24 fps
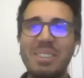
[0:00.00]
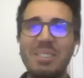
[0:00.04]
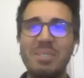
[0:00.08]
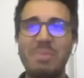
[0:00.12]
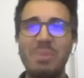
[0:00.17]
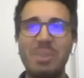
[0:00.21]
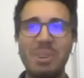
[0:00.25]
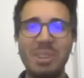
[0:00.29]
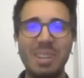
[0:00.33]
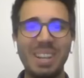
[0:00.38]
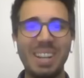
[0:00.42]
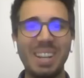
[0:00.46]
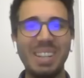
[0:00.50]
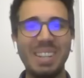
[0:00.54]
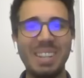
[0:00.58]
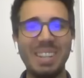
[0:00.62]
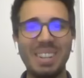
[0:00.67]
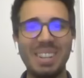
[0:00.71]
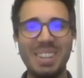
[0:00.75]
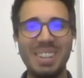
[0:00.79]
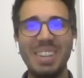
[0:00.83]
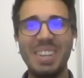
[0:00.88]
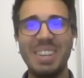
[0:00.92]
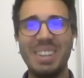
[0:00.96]
sehr
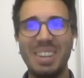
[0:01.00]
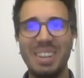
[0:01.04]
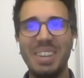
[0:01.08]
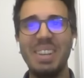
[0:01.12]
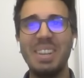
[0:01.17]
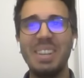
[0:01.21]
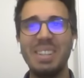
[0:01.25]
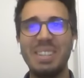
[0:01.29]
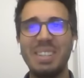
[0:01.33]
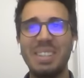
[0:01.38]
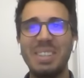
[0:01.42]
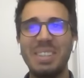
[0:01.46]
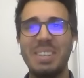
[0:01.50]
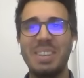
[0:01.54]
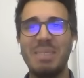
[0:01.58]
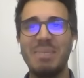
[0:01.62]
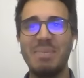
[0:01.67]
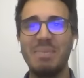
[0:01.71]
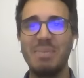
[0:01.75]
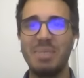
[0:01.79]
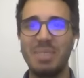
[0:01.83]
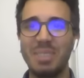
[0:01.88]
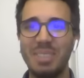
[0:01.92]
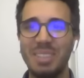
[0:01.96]
sportlich ja. Äh,
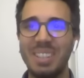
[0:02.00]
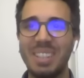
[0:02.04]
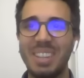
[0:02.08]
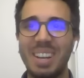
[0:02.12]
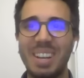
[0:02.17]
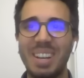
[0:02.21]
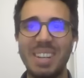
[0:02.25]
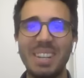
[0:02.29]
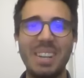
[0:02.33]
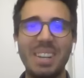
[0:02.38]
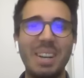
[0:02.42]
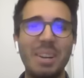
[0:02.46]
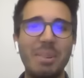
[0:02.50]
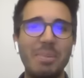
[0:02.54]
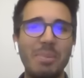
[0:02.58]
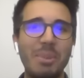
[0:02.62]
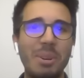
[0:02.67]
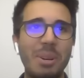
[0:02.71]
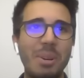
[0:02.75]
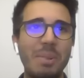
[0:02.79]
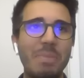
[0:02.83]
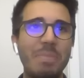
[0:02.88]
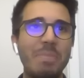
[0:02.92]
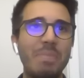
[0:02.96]
insgesamt, muss ich sagen.
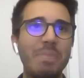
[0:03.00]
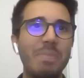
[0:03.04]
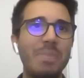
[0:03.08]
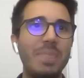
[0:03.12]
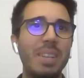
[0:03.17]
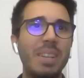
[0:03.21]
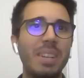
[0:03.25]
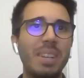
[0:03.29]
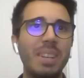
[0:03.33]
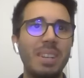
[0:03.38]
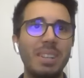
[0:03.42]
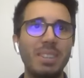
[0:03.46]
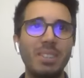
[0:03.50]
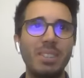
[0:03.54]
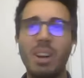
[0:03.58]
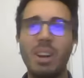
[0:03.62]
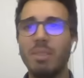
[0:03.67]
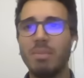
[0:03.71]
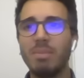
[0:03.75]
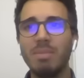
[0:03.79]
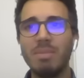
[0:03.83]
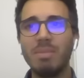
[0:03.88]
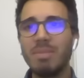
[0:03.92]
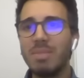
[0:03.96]
Aber
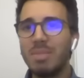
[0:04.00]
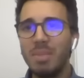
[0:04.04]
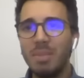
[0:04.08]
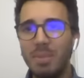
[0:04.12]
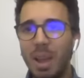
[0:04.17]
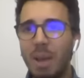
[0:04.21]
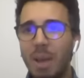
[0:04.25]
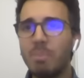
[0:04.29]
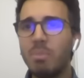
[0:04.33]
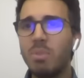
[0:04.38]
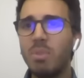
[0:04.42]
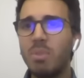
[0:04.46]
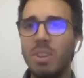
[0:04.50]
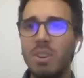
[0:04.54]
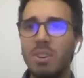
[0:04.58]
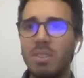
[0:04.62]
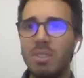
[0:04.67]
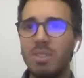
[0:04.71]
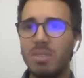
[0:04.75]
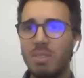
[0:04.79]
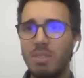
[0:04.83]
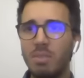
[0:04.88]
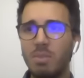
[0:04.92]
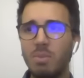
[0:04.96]
ja, wir haben es uns
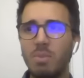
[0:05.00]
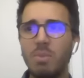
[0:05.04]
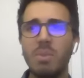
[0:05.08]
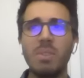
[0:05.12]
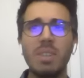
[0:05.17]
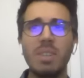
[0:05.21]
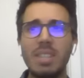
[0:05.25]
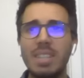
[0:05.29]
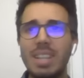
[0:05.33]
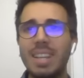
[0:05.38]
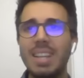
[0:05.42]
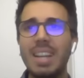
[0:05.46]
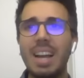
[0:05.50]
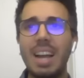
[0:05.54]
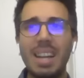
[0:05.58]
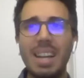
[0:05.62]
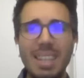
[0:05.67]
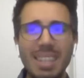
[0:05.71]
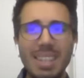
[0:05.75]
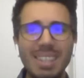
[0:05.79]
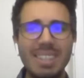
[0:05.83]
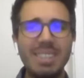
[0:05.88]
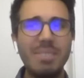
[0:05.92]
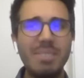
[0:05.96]
ausgesucht und es hat
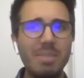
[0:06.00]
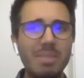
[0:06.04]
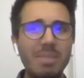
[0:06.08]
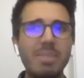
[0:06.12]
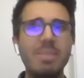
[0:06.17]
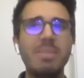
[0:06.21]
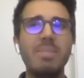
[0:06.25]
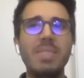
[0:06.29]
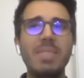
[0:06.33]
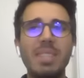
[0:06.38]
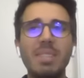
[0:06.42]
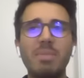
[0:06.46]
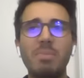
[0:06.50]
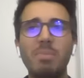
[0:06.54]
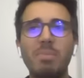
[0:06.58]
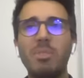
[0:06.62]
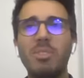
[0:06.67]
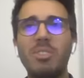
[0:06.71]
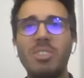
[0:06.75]
alles noch irgendwie ins